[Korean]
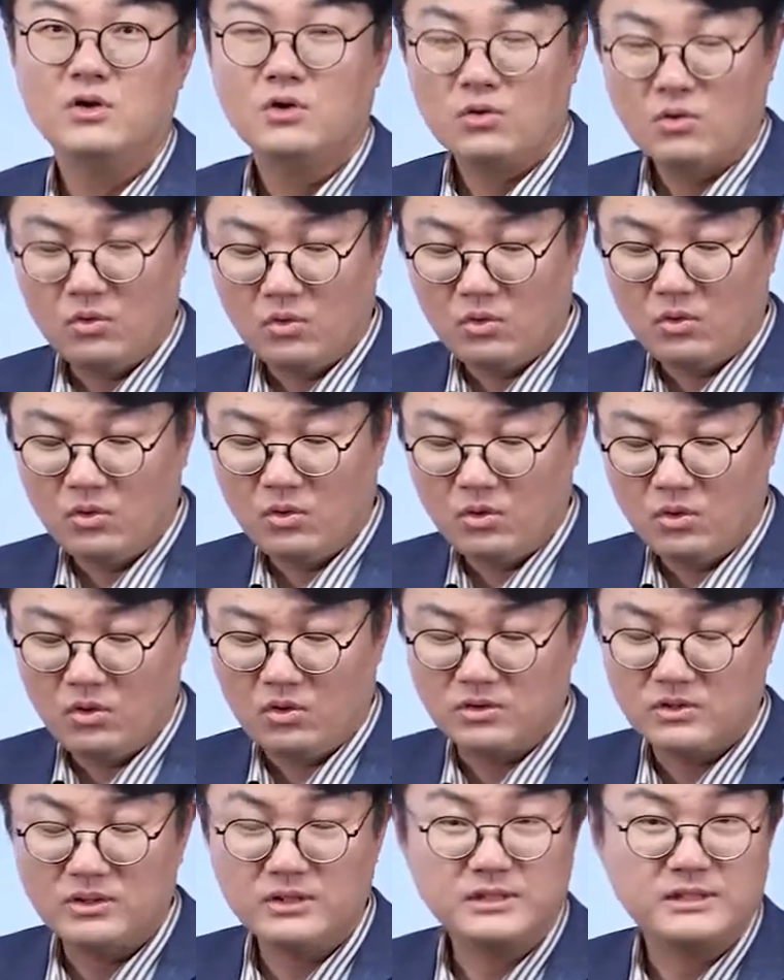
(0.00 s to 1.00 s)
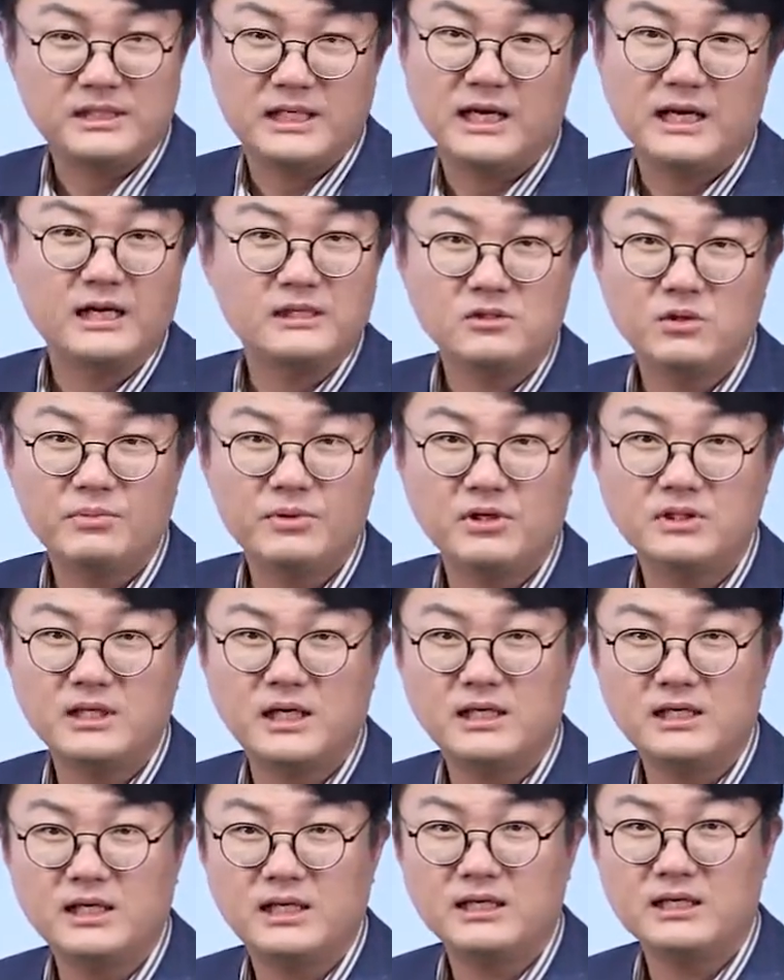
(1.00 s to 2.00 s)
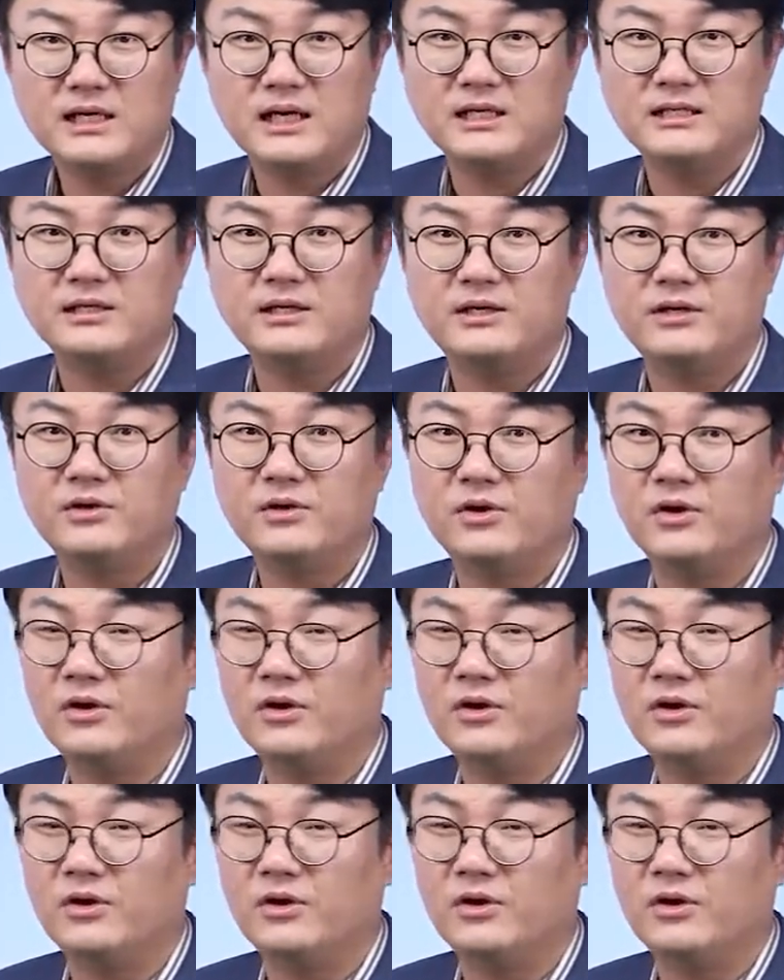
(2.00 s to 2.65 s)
그거 제가 서명 날인한 게 아니에요